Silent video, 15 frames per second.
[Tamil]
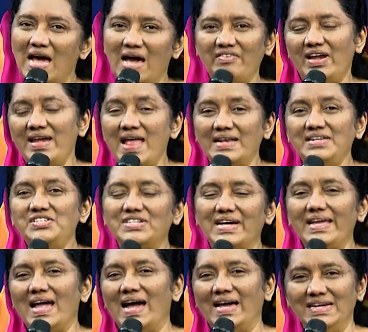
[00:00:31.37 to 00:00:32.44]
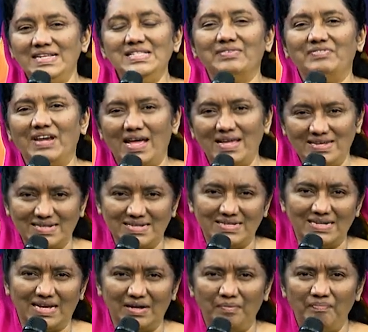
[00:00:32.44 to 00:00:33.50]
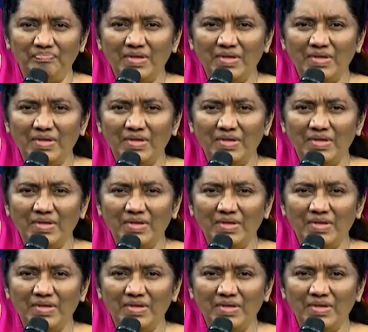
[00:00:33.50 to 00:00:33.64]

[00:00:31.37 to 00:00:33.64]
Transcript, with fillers: அவர் நன்றாய் அறிந்தவராய் இருக்கிறார்